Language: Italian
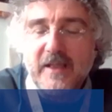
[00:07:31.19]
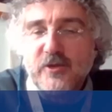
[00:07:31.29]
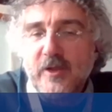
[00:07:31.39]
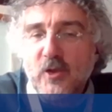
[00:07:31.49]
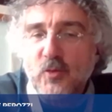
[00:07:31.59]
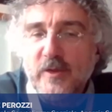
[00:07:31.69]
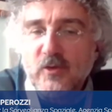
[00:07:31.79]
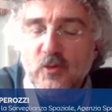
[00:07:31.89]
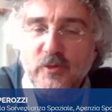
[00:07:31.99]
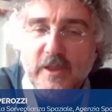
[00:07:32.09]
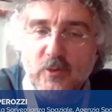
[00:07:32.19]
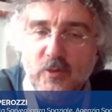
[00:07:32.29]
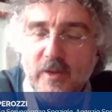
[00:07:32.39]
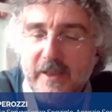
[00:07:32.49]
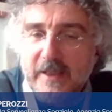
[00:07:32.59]
e c'erano due sonde,
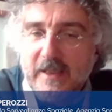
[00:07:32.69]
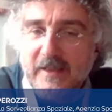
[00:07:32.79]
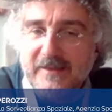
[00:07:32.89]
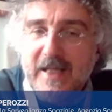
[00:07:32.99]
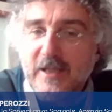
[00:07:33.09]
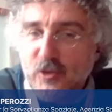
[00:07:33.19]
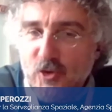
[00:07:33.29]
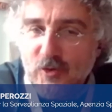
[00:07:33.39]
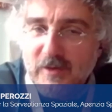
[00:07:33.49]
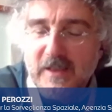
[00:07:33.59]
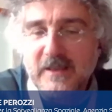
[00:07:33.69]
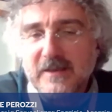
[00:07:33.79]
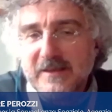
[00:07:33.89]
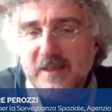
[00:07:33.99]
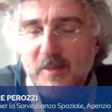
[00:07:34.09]
una era Sancho e
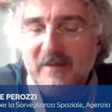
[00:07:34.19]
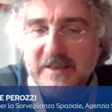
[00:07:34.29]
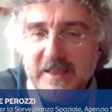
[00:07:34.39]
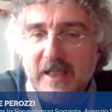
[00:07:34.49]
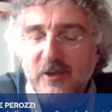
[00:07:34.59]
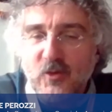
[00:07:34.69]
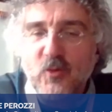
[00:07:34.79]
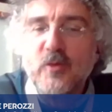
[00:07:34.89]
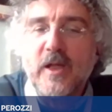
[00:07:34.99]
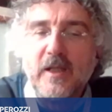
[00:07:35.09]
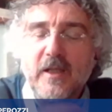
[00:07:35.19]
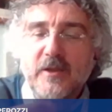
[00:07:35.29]
l'altra si chiamava Hidalgo, una